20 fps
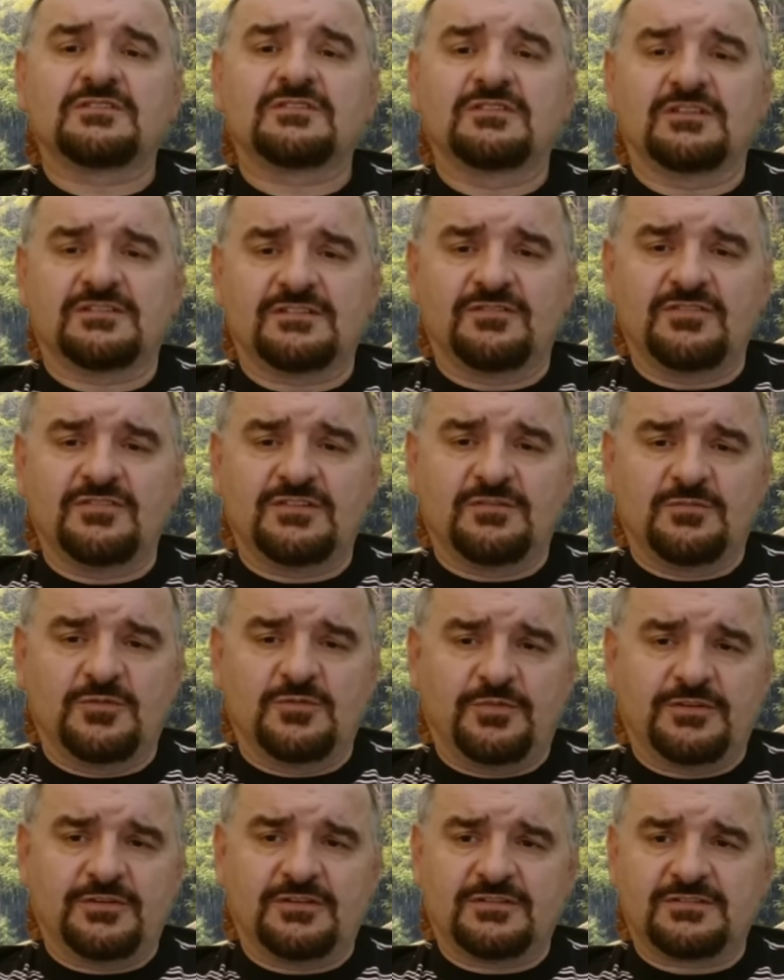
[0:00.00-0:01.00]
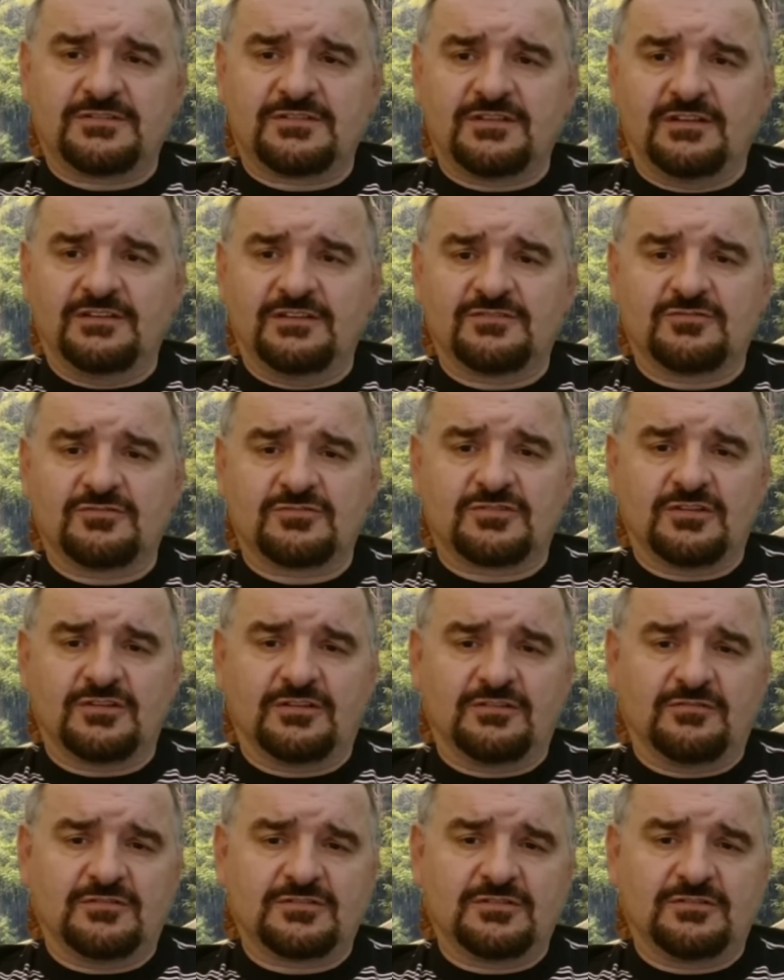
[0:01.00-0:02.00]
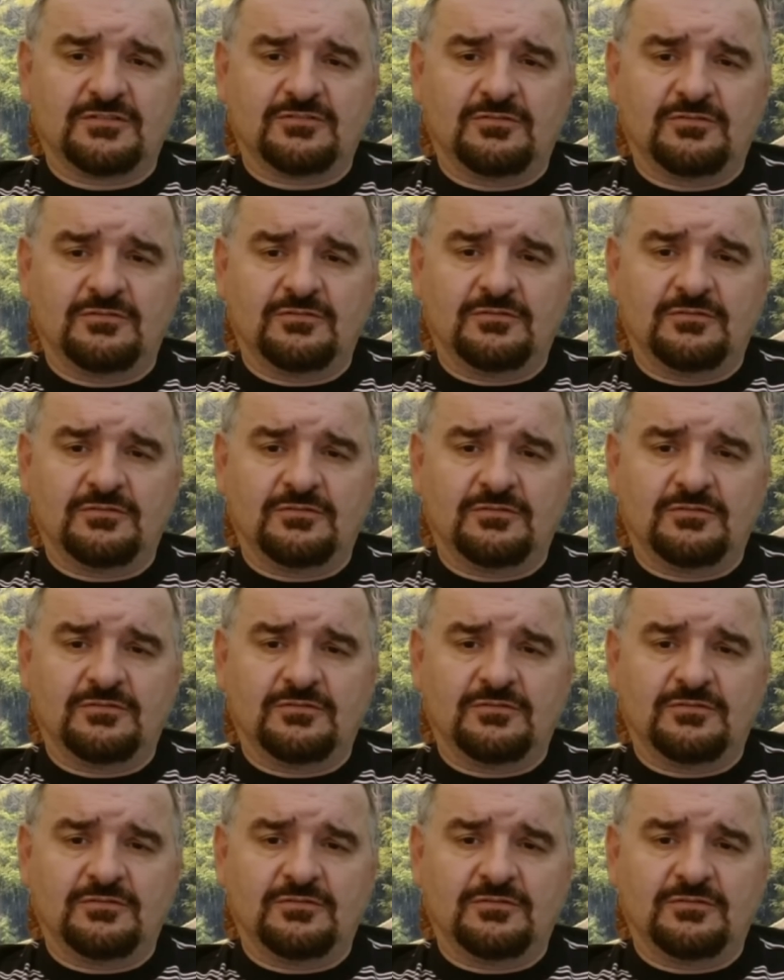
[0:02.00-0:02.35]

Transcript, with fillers: Назовите мне, пожалуйста, столицу штата Вашингтон.